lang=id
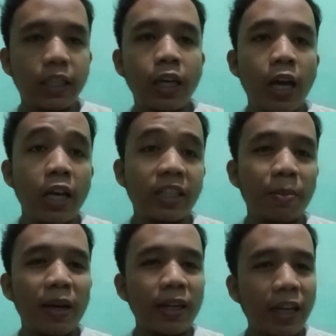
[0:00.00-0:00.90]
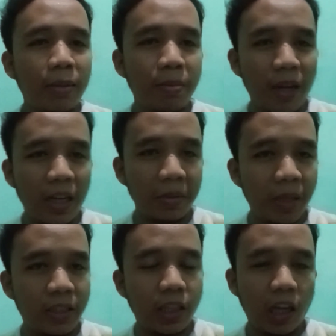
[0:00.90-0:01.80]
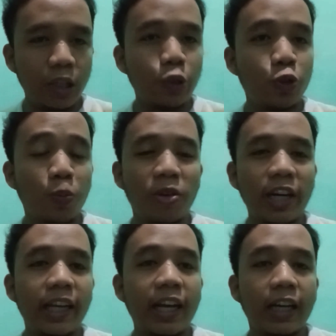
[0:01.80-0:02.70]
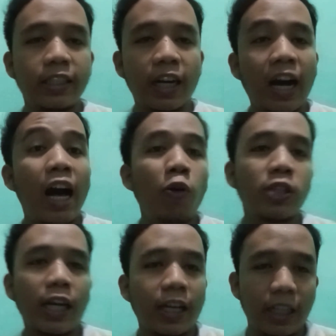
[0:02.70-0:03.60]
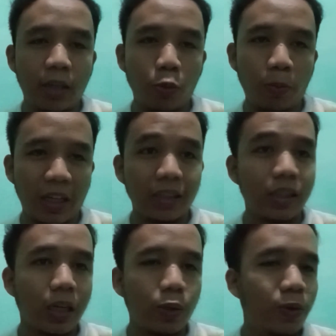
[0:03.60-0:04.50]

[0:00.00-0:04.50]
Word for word: sebarkan bahan bacaan untuk mereka yang haus akan ilmu pengetahuan.